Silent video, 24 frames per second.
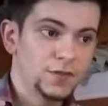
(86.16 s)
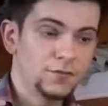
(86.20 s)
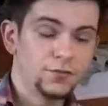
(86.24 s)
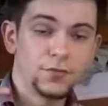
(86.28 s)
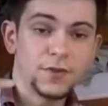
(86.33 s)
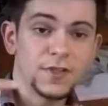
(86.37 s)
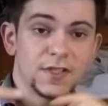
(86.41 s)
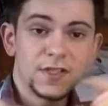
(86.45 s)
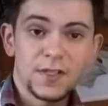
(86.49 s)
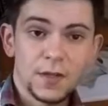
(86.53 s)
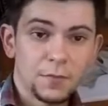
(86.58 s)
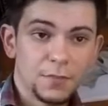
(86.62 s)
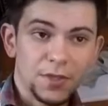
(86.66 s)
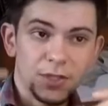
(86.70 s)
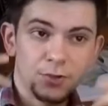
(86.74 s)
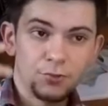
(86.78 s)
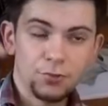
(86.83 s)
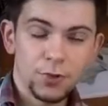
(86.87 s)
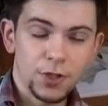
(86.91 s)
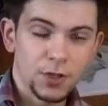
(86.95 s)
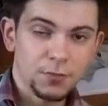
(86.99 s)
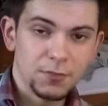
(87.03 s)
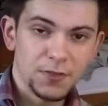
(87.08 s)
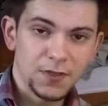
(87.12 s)
vous voulez, s'habitue
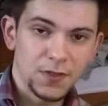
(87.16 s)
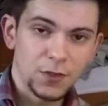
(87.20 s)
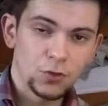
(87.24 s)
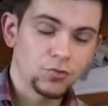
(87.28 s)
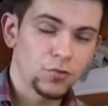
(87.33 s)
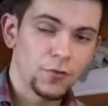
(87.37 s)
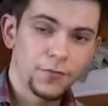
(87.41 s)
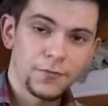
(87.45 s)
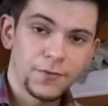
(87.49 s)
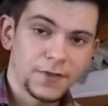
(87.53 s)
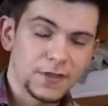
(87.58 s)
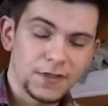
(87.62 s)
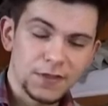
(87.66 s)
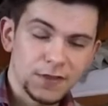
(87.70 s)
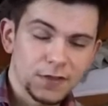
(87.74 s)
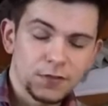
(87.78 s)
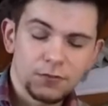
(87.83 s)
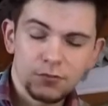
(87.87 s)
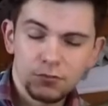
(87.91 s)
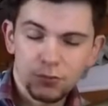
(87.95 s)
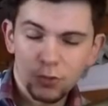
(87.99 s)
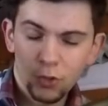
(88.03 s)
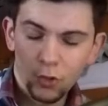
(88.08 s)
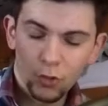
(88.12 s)
à la mise à jour. Enfin,
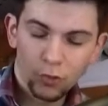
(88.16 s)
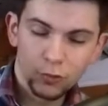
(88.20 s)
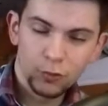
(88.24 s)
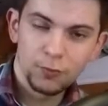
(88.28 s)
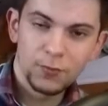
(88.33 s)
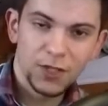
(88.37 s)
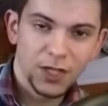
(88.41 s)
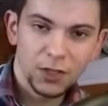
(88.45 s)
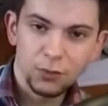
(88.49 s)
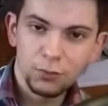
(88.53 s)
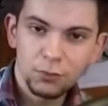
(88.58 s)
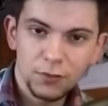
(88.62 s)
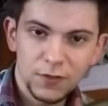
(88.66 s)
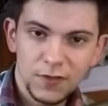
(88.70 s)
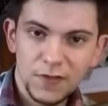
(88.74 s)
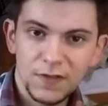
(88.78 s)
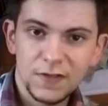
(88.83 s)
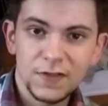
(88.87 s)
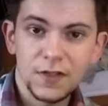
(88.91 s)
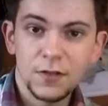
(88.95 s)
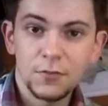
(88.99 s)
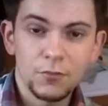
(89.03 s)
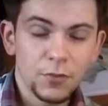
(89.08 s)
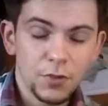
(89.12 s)
grosso merdo, c'est
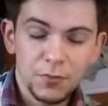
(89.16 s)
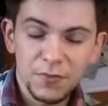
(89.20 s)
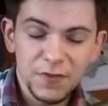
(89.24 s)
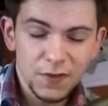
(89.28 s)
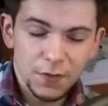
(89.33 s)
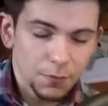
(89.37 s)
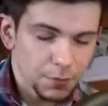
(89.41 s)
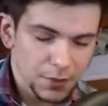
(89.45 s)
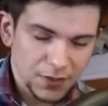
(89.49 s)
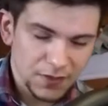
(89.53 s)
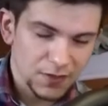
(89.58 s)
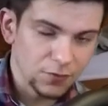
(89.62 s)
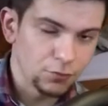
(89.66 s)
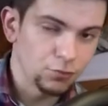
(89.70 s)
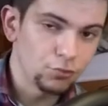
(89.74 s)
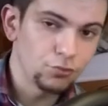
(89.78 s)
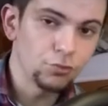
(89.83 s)
ça, même si c'est pas ça du